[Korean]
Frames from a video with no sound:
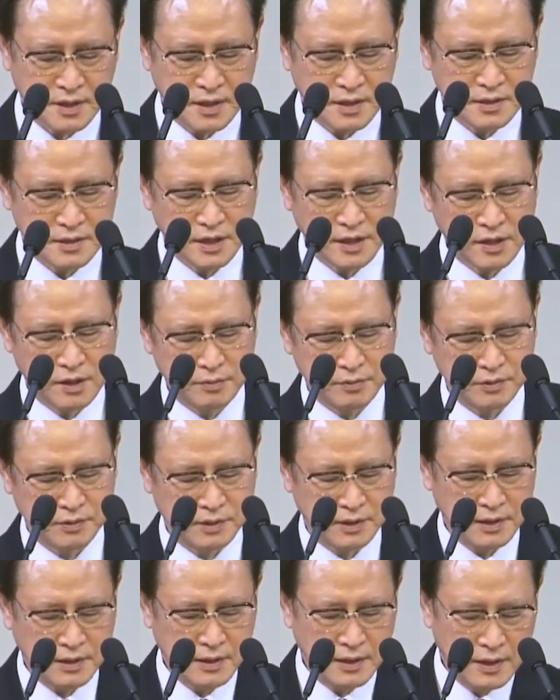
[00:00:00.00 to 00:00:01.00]
자, 여러분
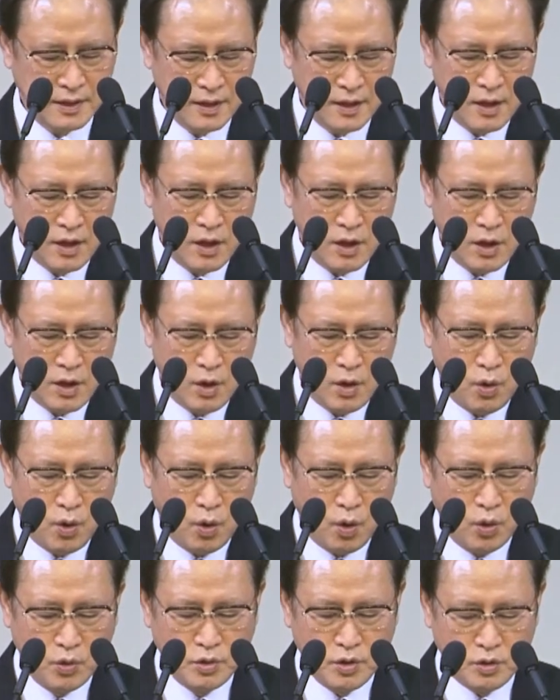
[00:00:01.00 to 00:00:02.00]

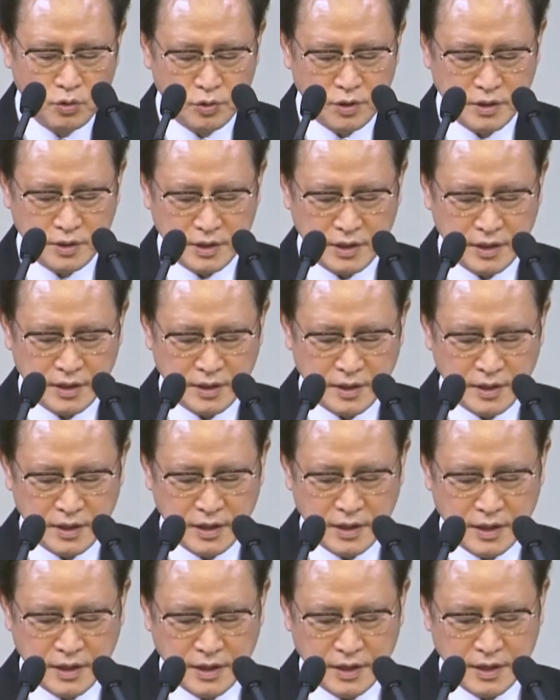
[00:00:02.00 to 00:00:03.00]
오늘 우리들이
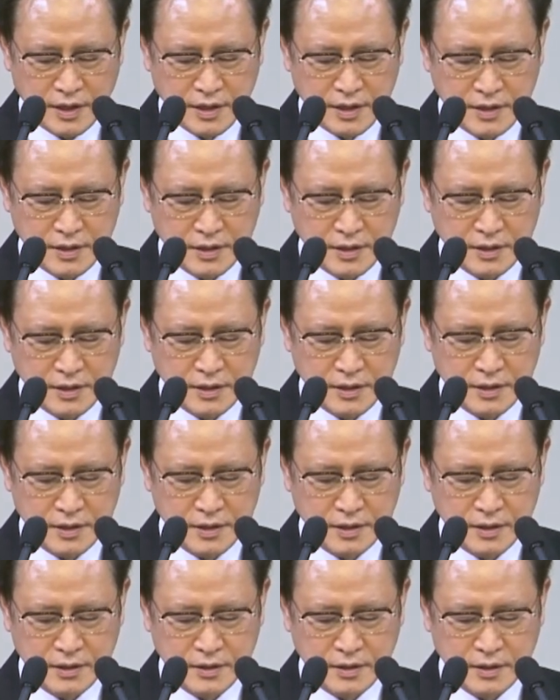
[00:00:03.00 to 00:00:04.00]

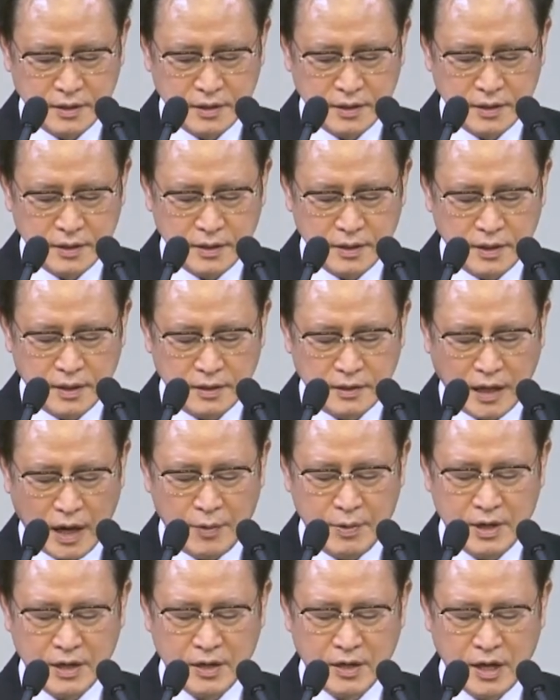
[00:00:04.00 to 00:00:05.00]
이그 예,
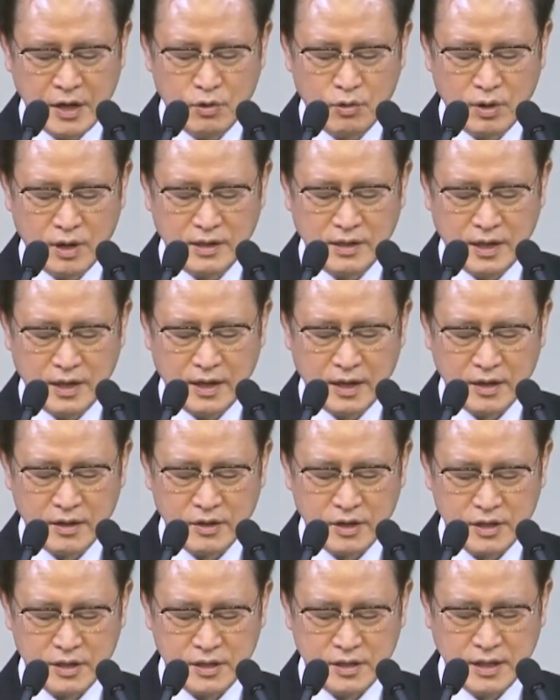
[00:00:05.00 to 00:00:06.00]
다윗과 요나단의
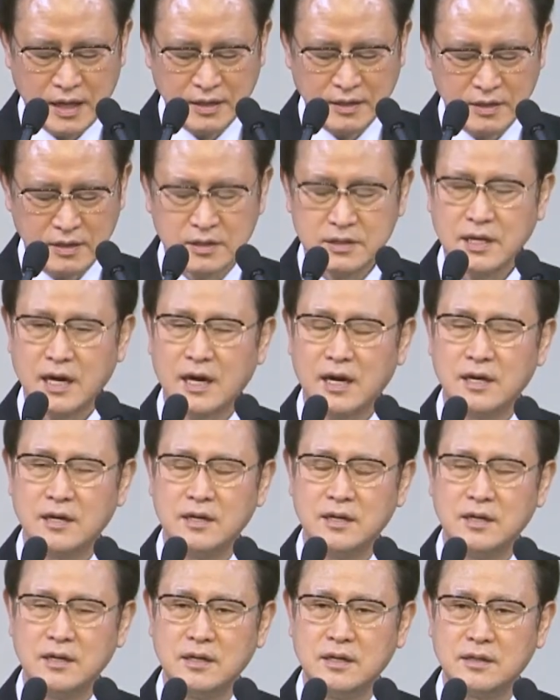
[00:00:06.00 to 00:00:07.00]
희한 그
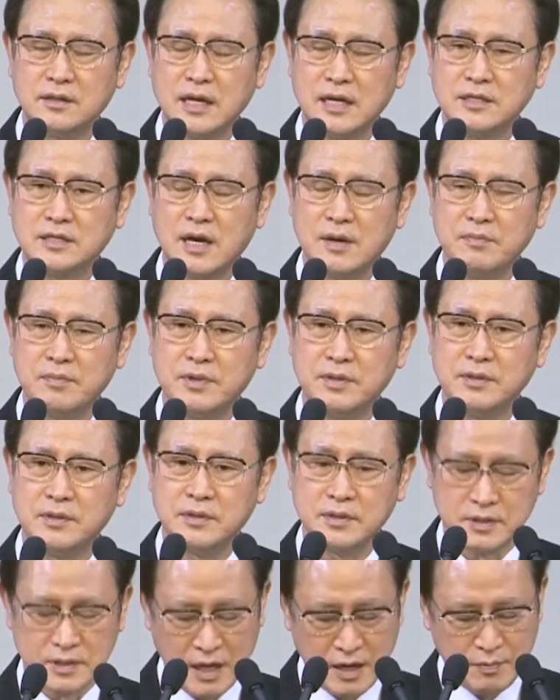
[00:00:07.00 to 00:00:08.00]
사랑을 다시 한번
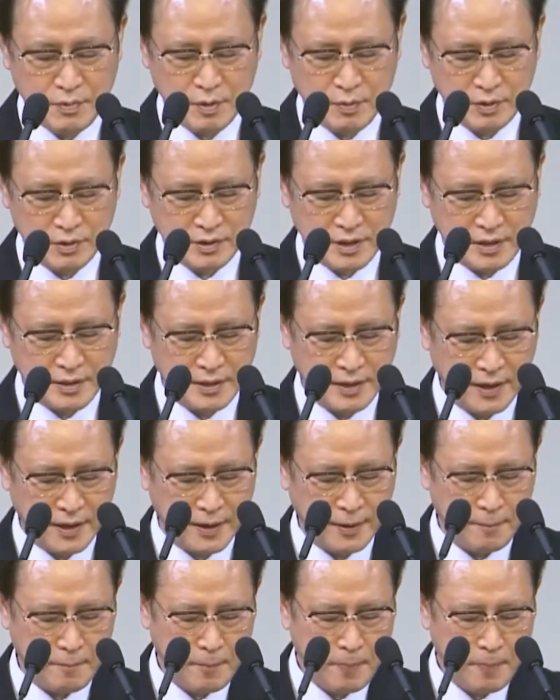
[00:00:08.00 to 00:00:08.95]
살펴볼 텐데